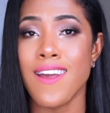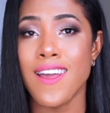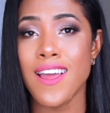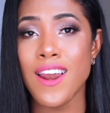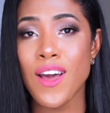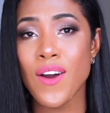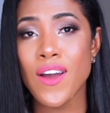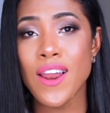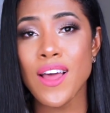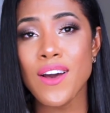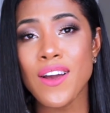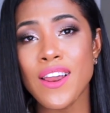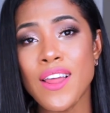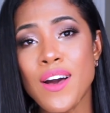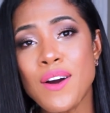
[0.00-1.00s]
Hello, hello,
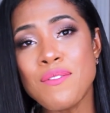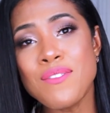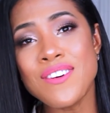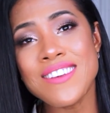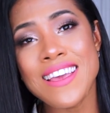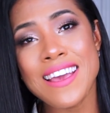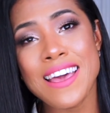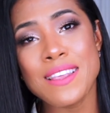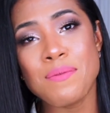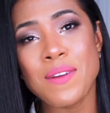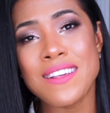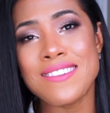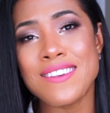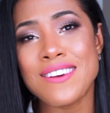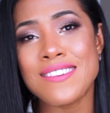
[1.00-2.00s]
hello, muñecas
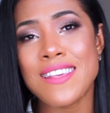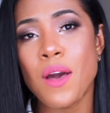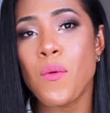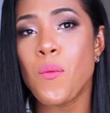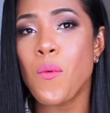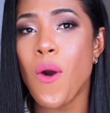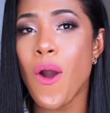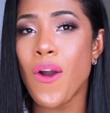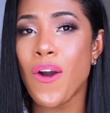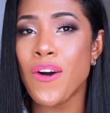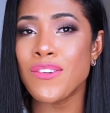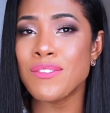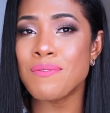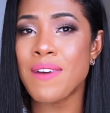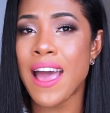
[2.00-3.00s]
preciosas.
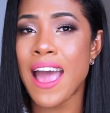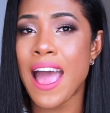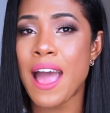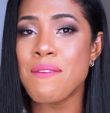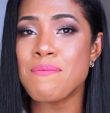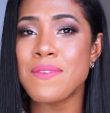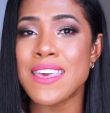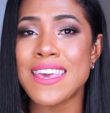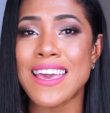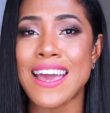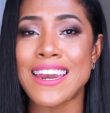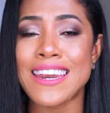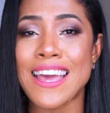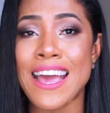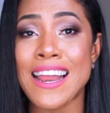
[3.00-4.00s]
Welcome back a mi
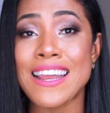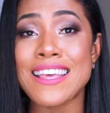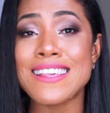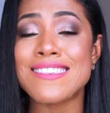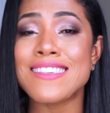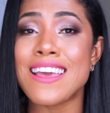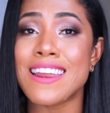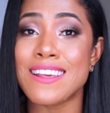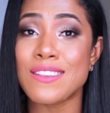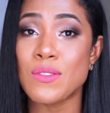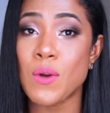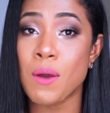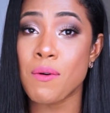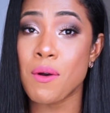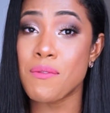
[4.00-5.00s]
canal. Y si eres
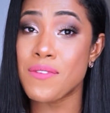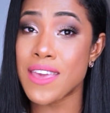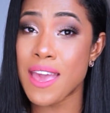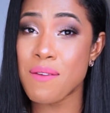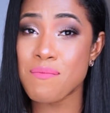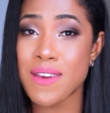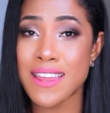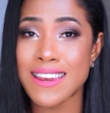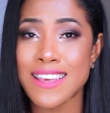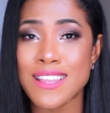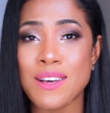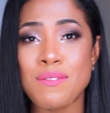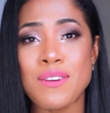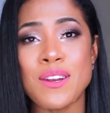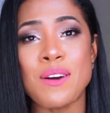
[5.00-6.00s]
nuevo,
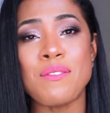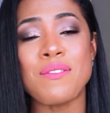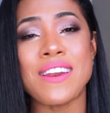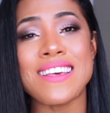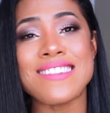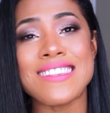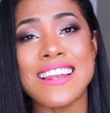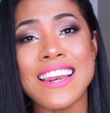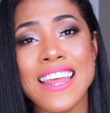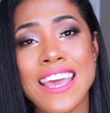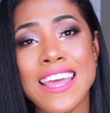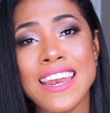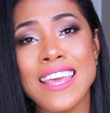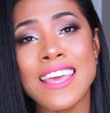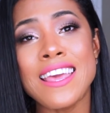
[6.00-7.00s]
bienvenido. Mi nombre es
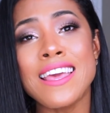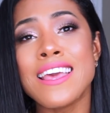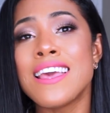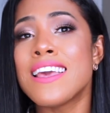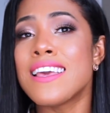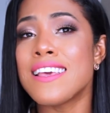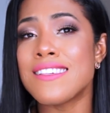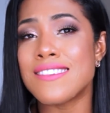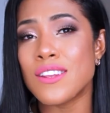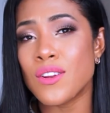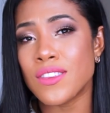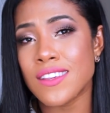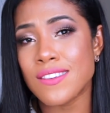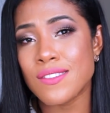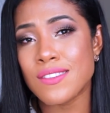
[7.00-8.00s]
Lenny. Y si
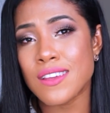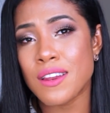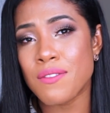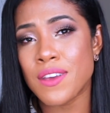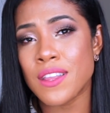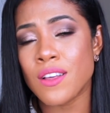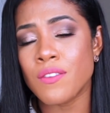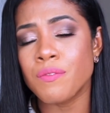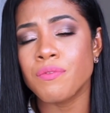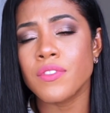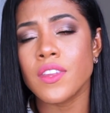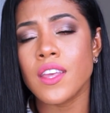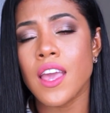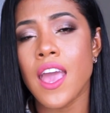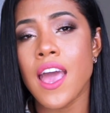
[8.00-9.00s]
no te has suscrito,
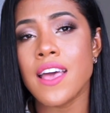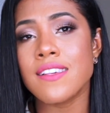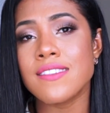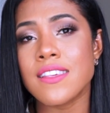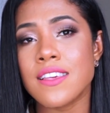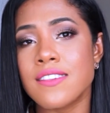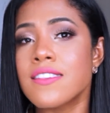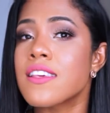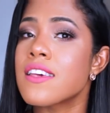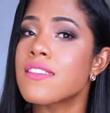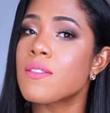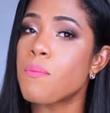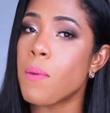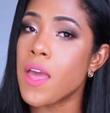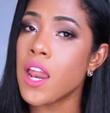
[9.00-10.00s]
¿qué haces? ¿Qué
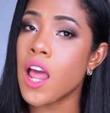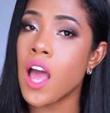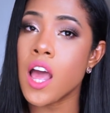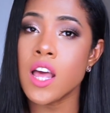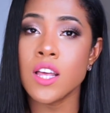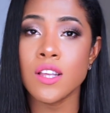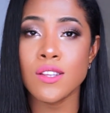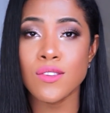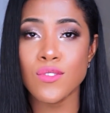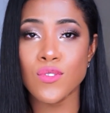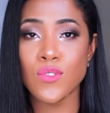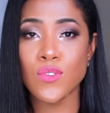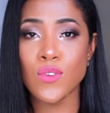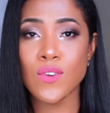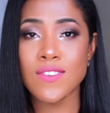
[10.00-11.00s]
espera?
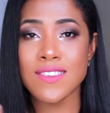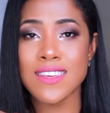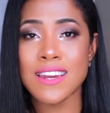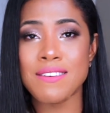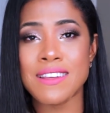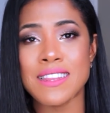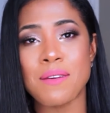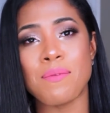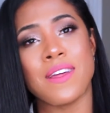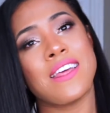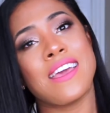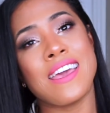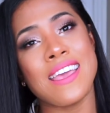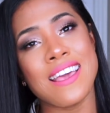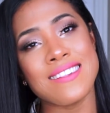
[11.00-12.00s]
Suscríbete
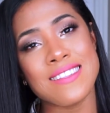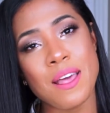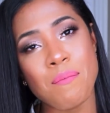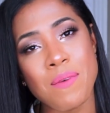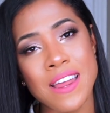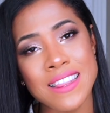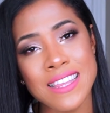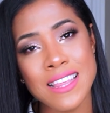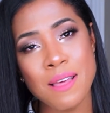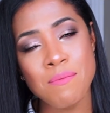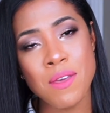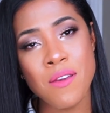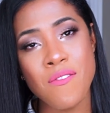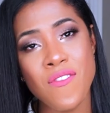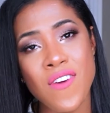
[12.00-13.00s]
para que ya sea parte de
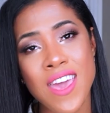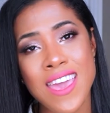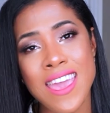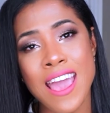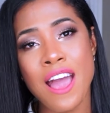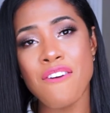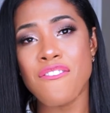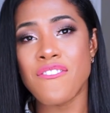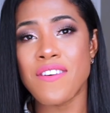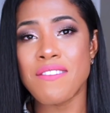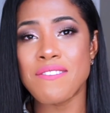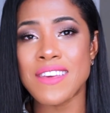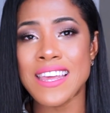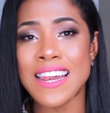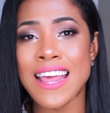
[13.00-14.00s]
mi bella
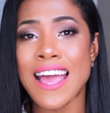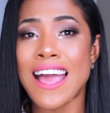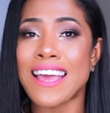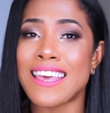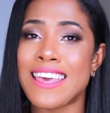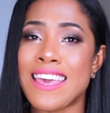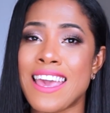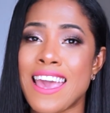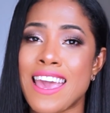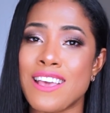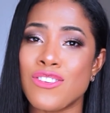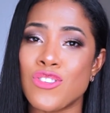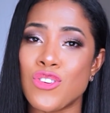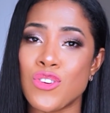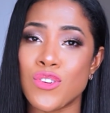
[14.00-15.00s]
familia aquí
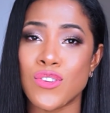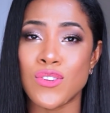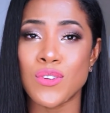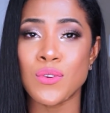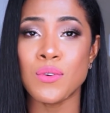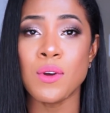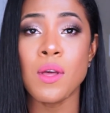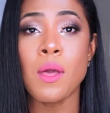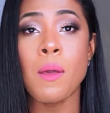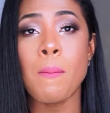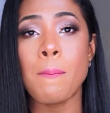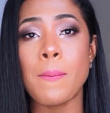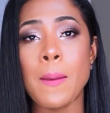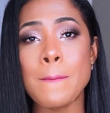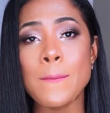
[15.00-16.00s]
en YouTube.
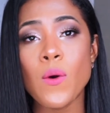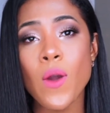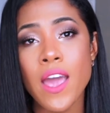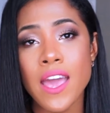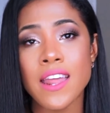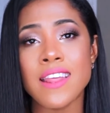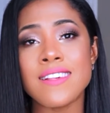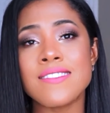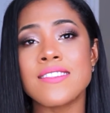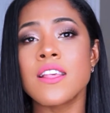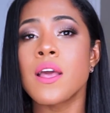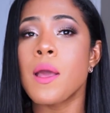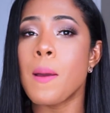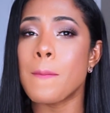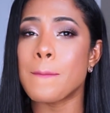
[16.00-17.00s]
Mis mujeres
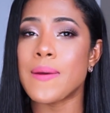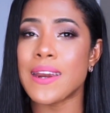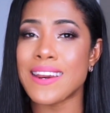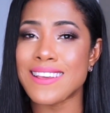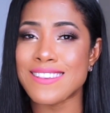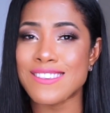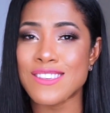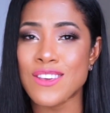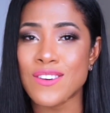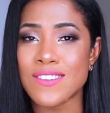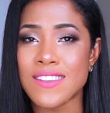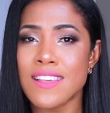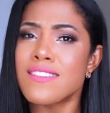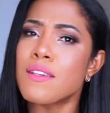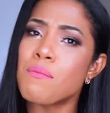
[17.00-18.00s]

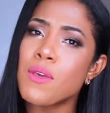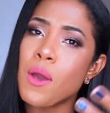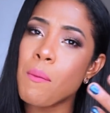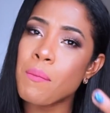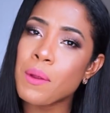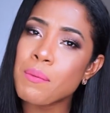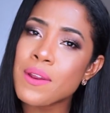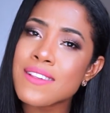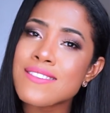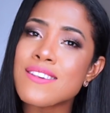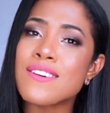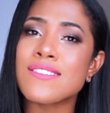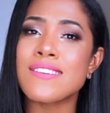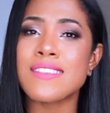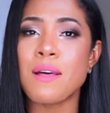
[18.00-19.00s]
preciosas y mis hombres
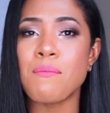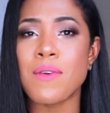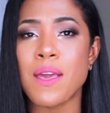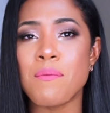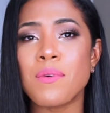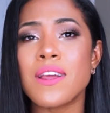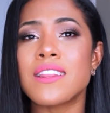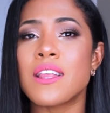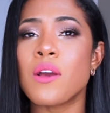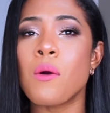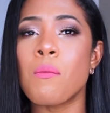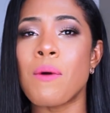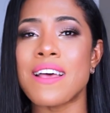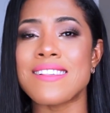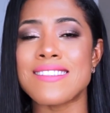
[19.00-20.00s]
preciosos también porque
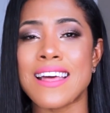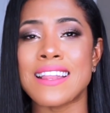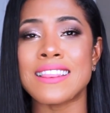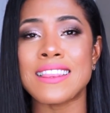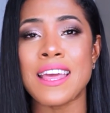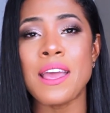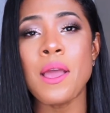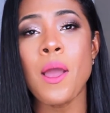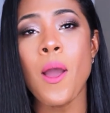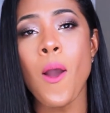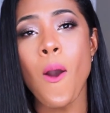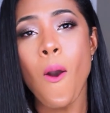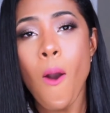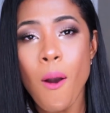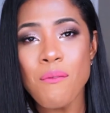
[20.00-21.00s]
tengo bastante
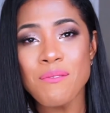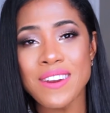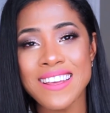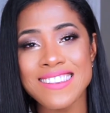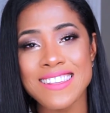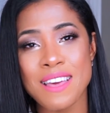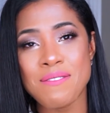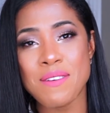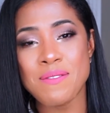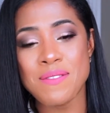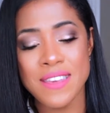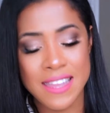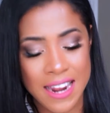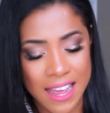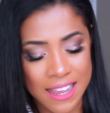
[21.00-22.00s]
hombres que me
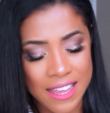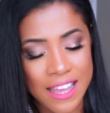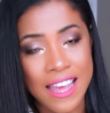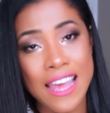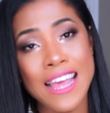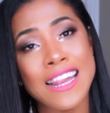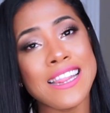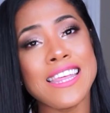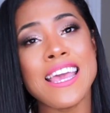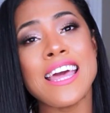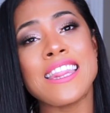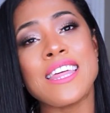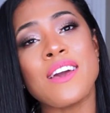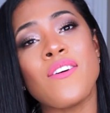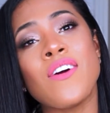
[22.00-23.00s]
miran. El
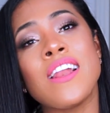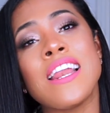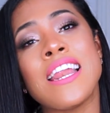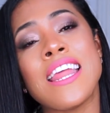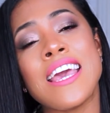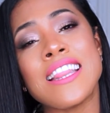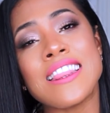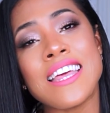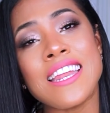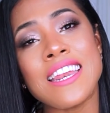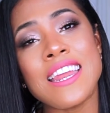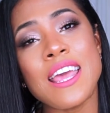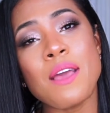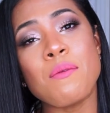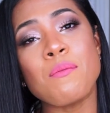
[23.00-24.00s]
día de hoy le
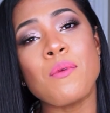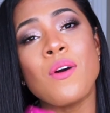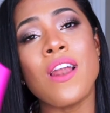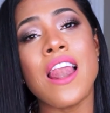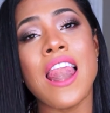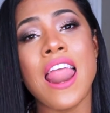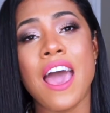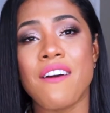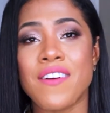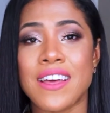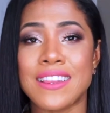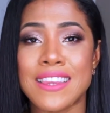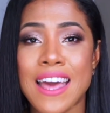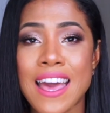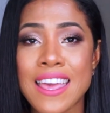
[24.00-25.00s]
tenemos la
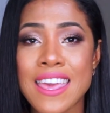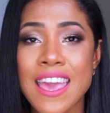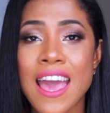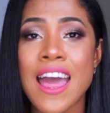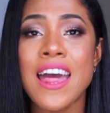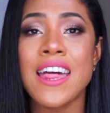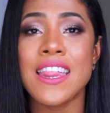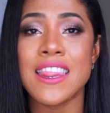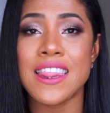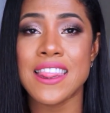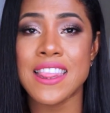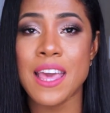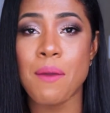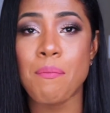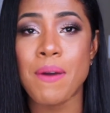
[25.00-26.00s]
batalla
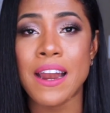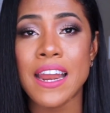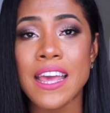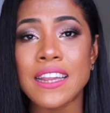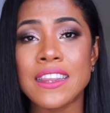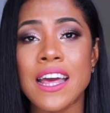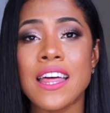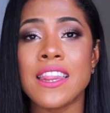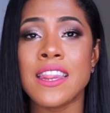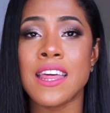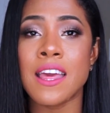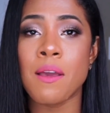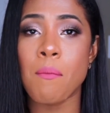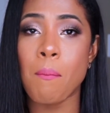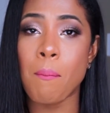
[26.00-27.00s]
de paleta
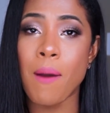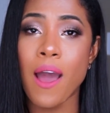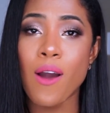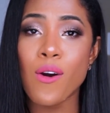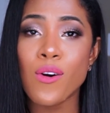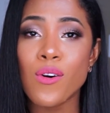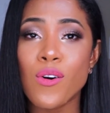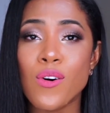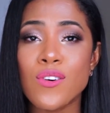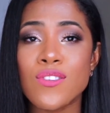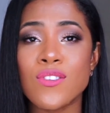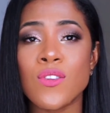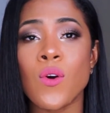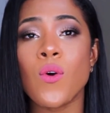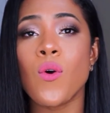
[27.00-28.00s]
de bajo
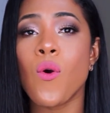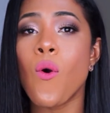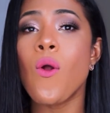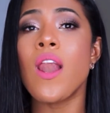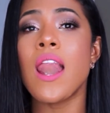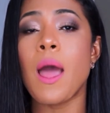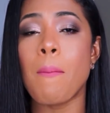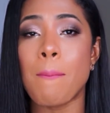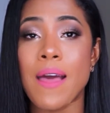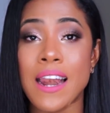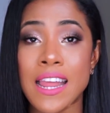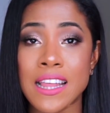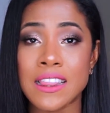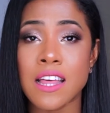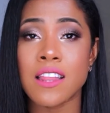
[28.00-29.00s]
costo con la
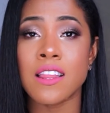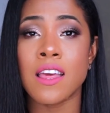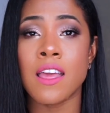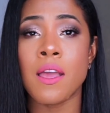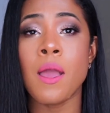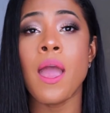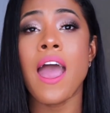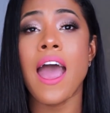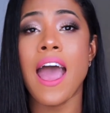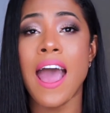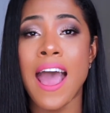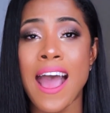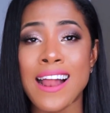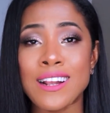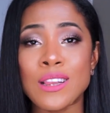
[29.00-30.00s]
paleta de
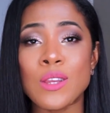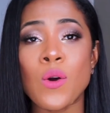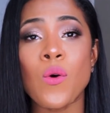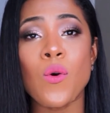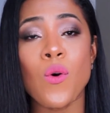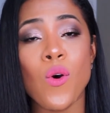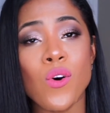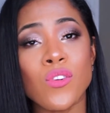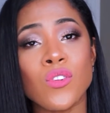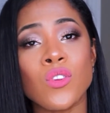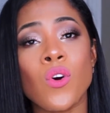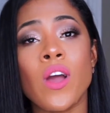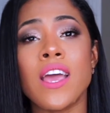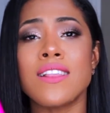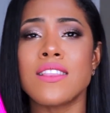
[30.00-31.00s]
alto
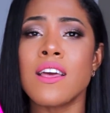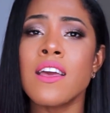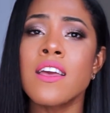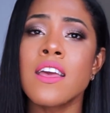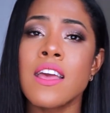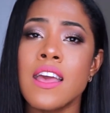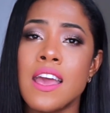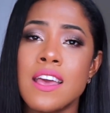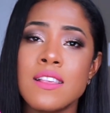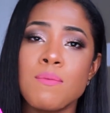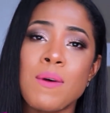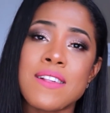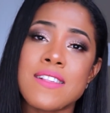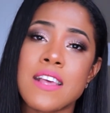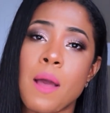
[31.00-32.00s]
costo. Este es
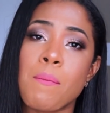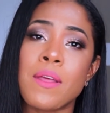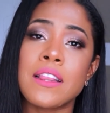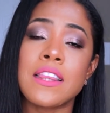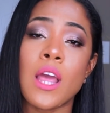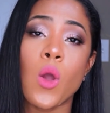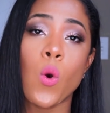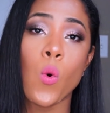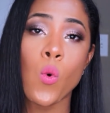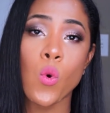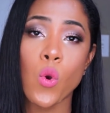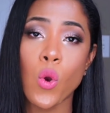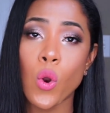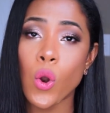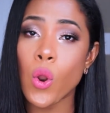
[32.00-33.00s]
básicamente
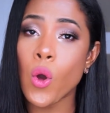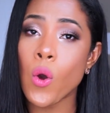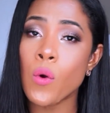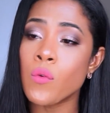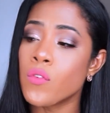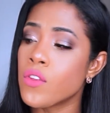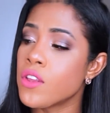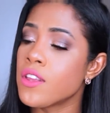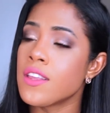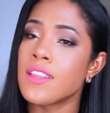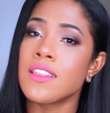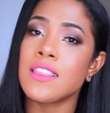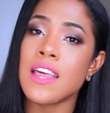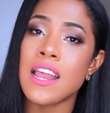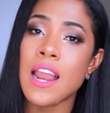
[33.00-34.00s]
un clon
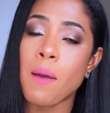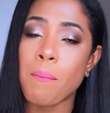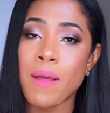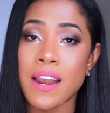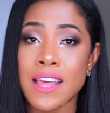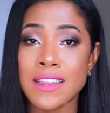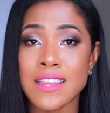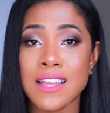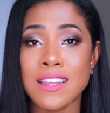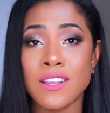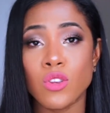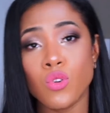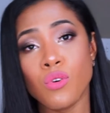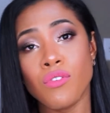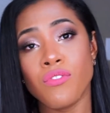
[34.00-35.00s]
de la paleta
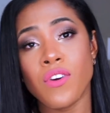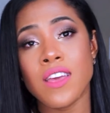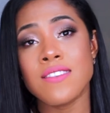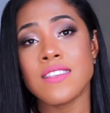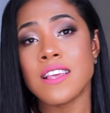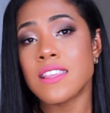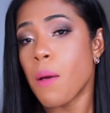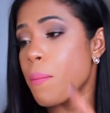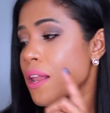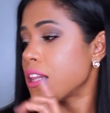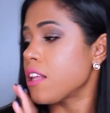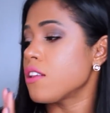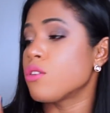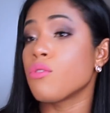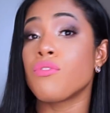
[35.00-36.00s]
de Too Faced. Esta
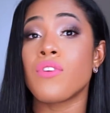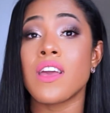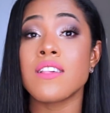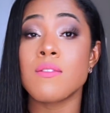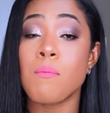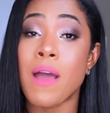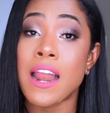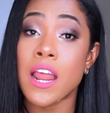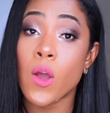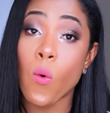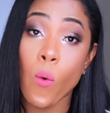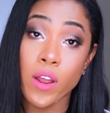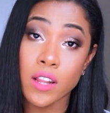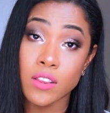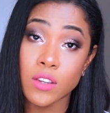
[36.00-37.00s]
paleta de Too Faced vale
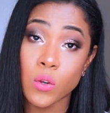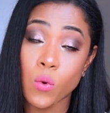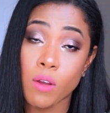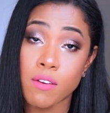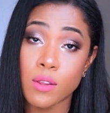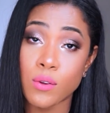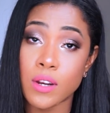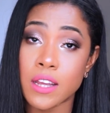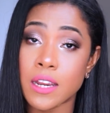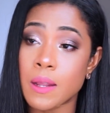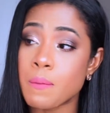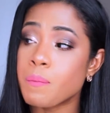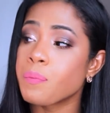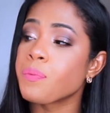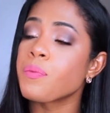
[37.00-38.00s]
49
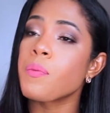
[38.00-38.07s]
dólares.